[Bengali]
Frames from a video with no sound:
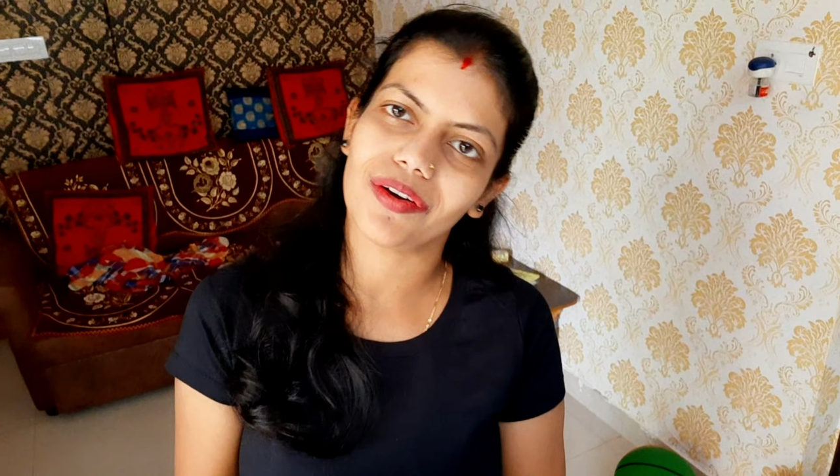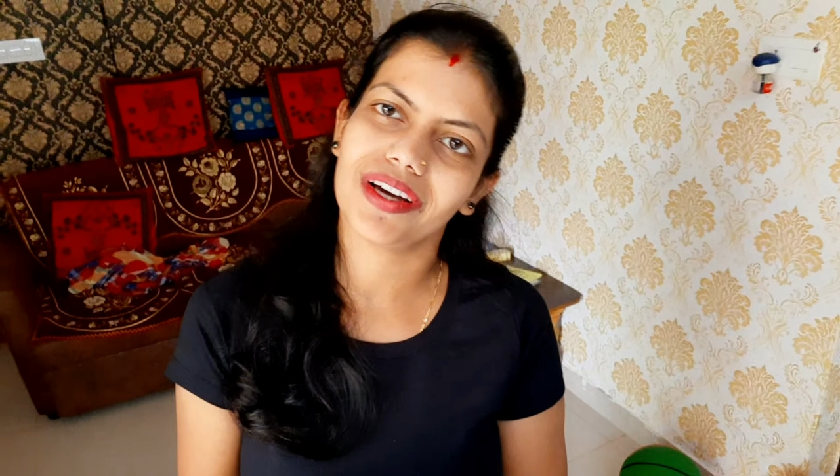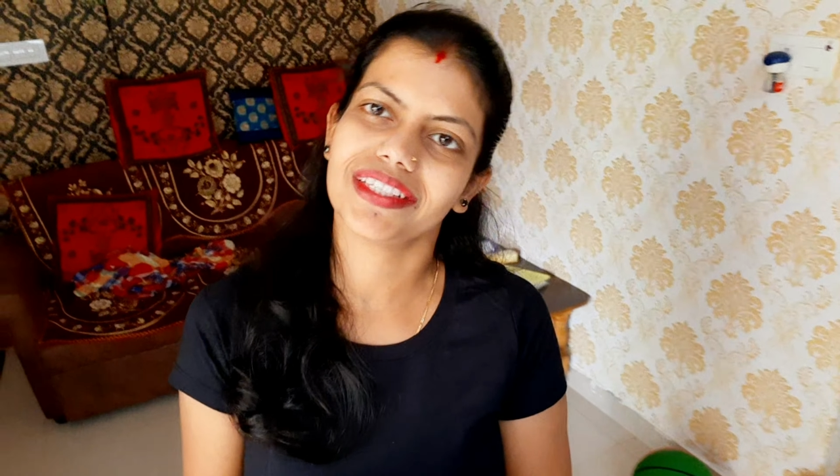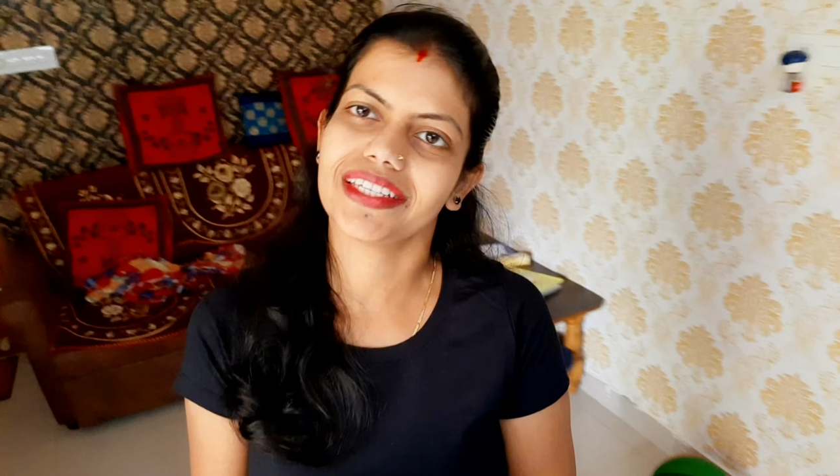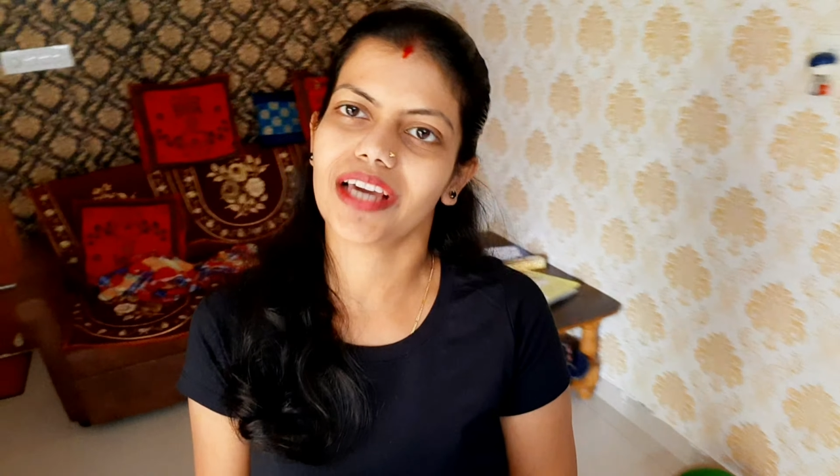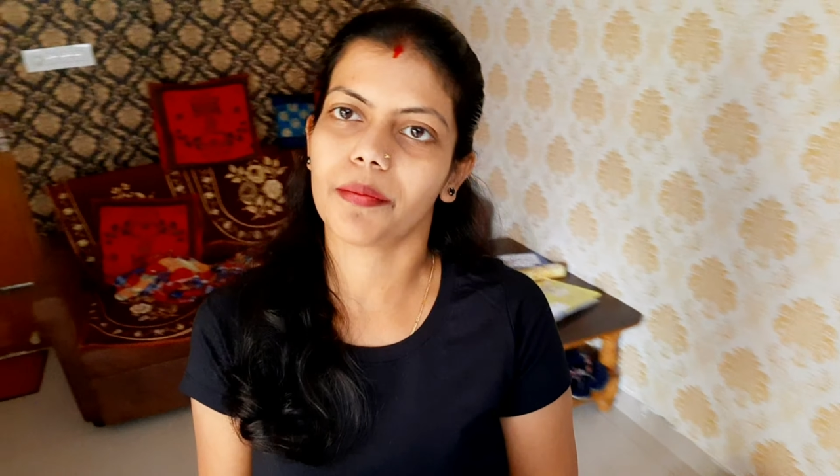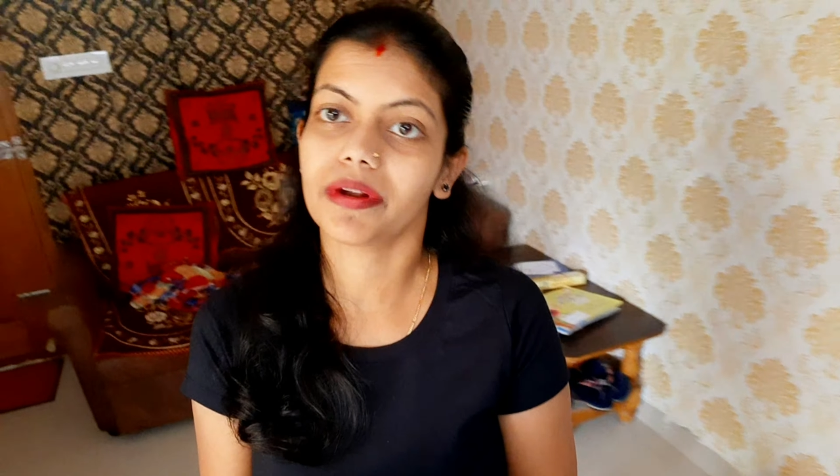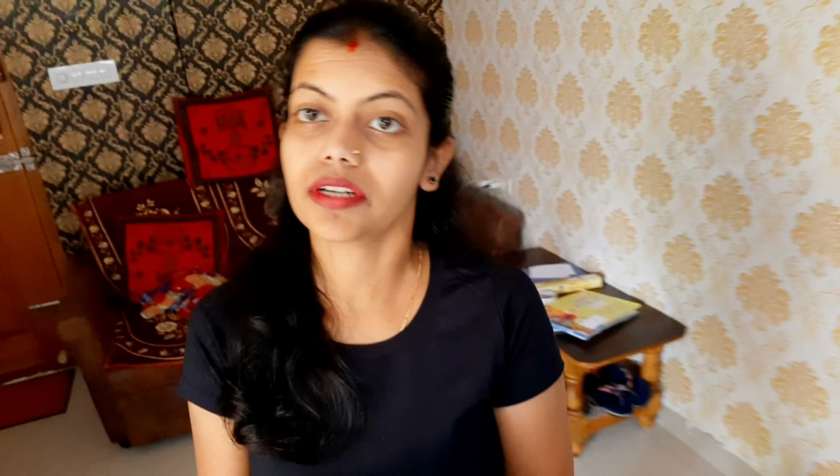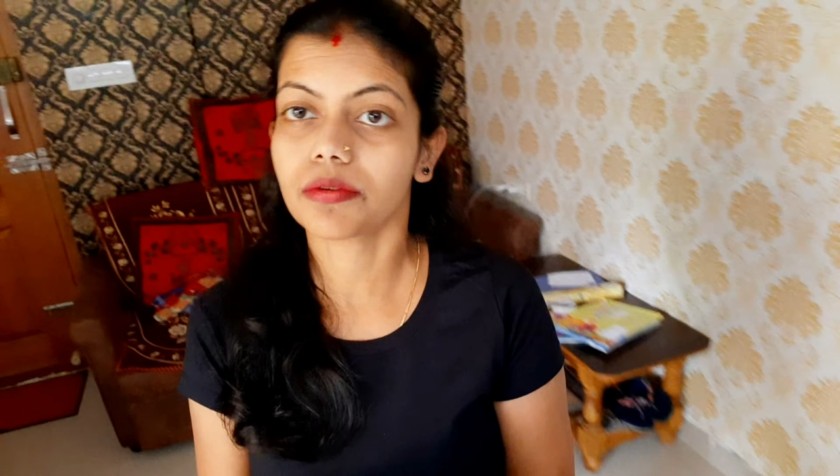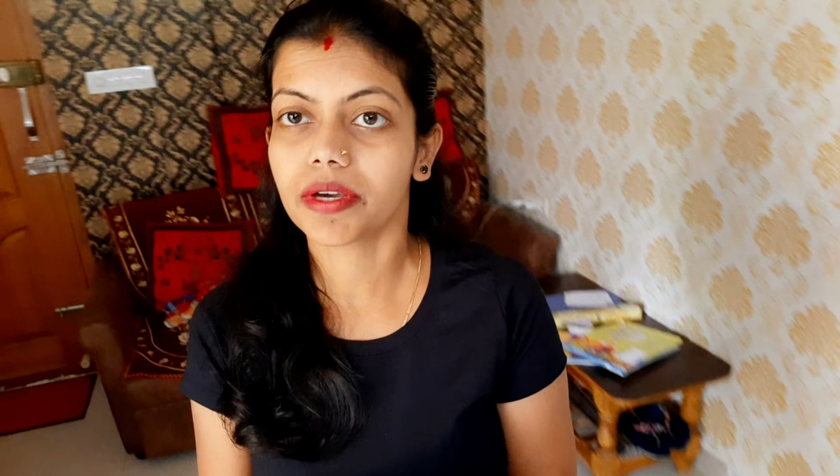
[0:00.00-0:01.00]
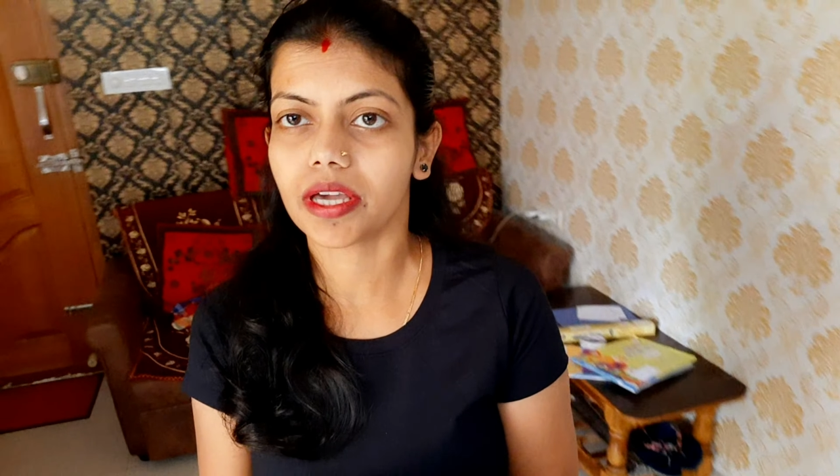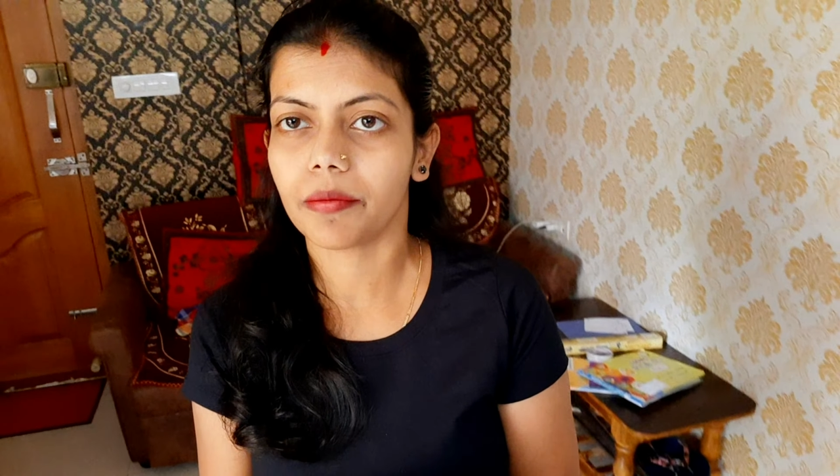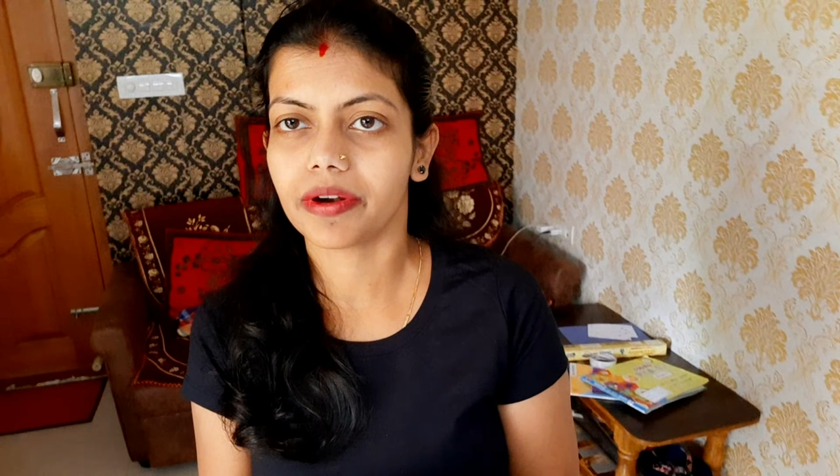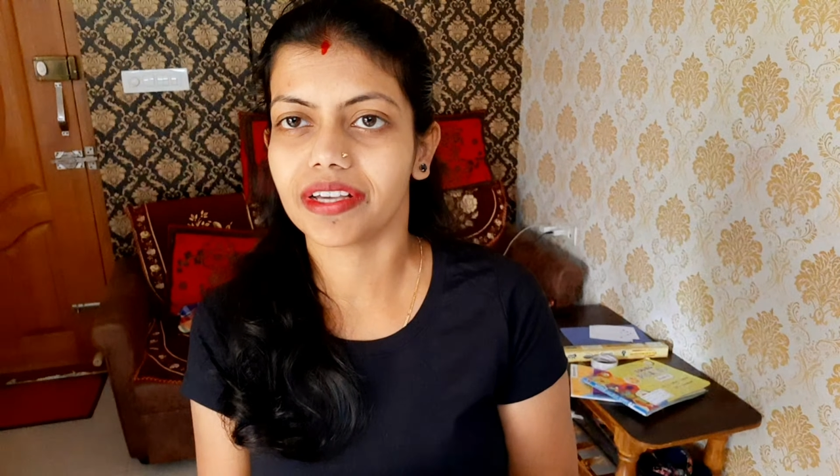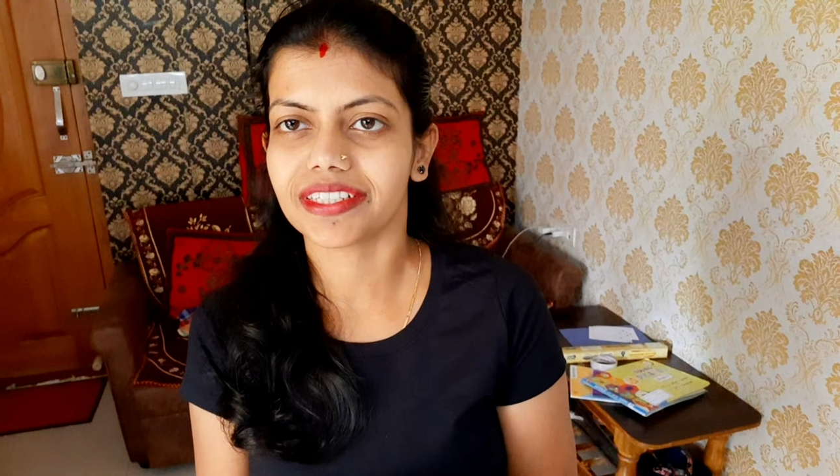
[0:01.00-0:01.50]
ভালো আছি আপনারা সবাই
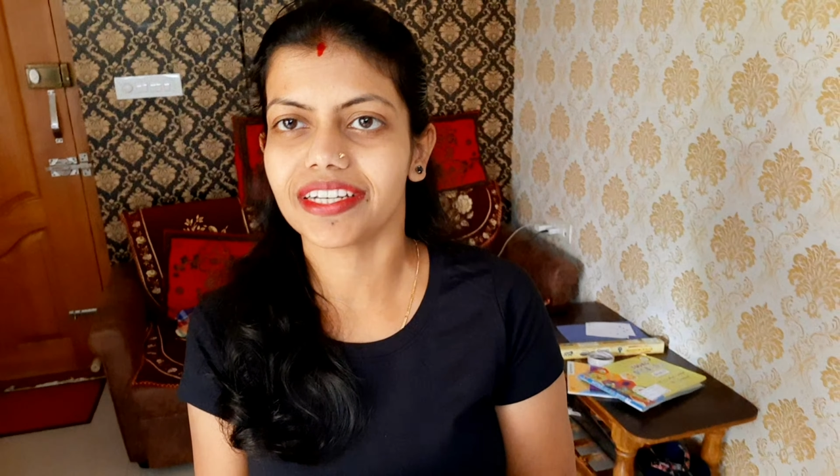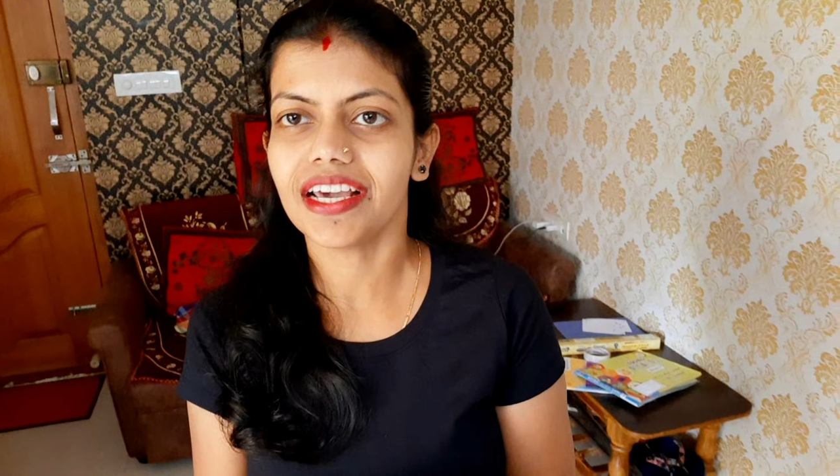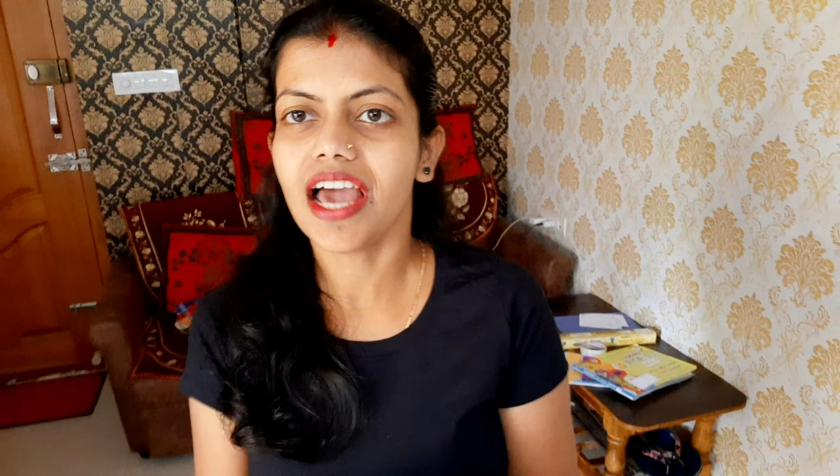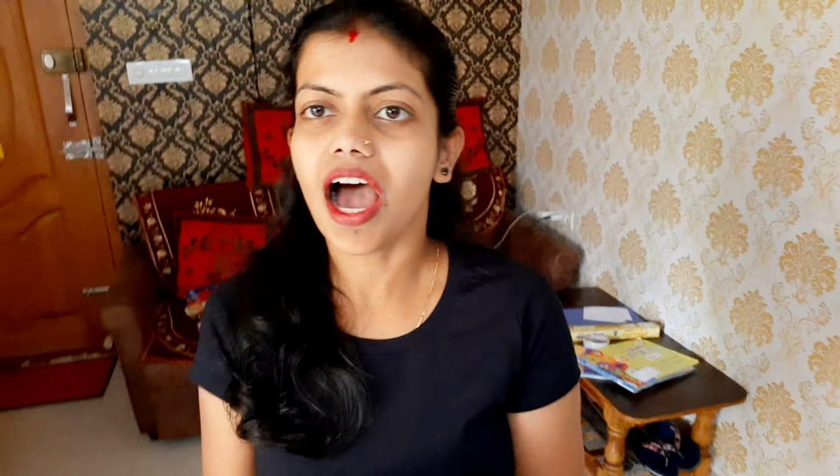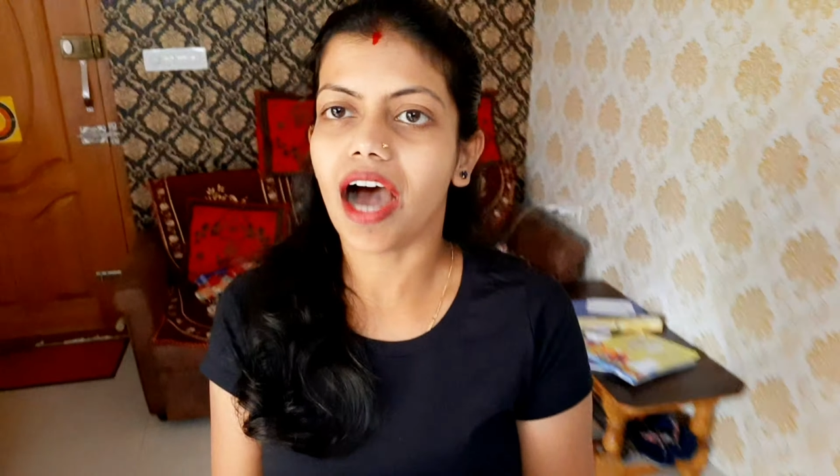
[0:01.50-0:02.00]
কেমন আছেন